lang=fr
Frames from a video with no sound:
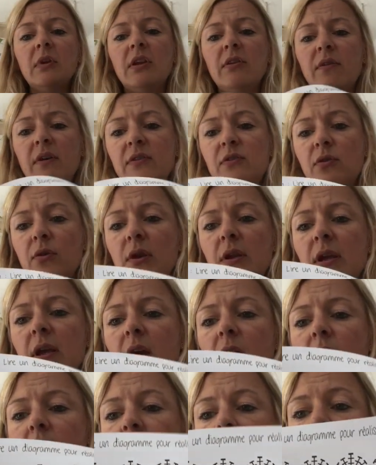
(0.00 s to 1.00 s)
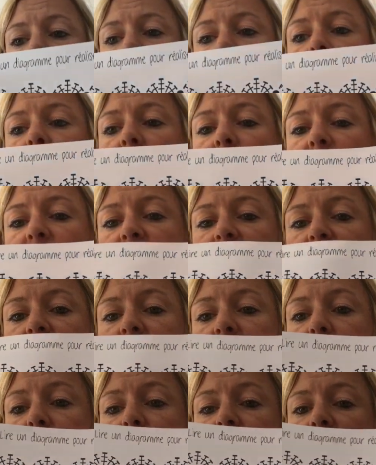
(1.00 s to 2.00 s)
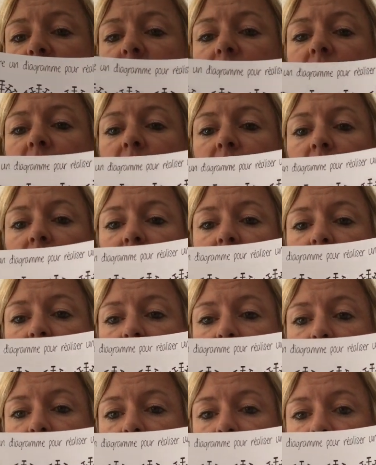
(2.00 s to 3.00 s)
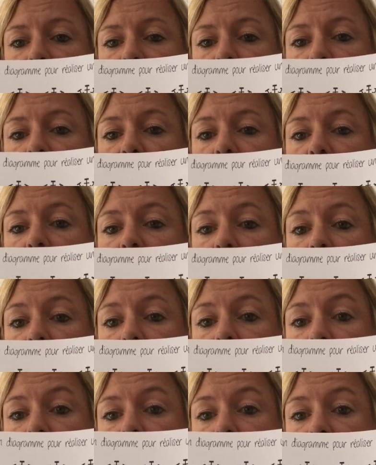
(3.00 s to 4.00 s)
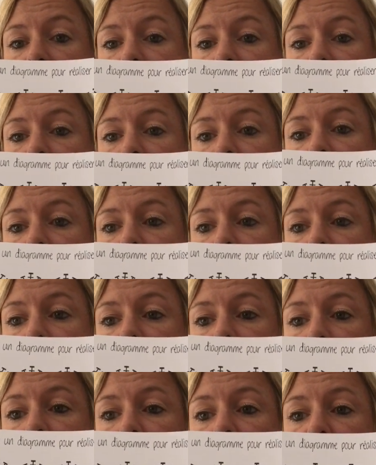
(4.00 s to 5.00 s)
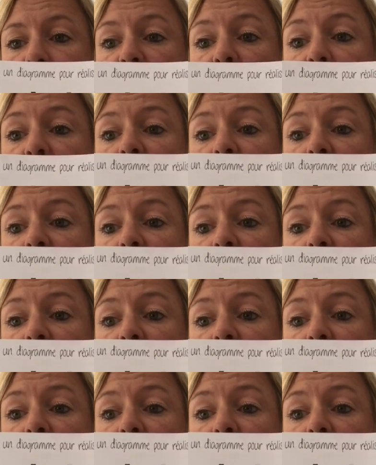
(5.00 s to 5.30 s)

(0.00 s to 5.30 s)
va se lire comme ceci. Vous voyez 1. Puis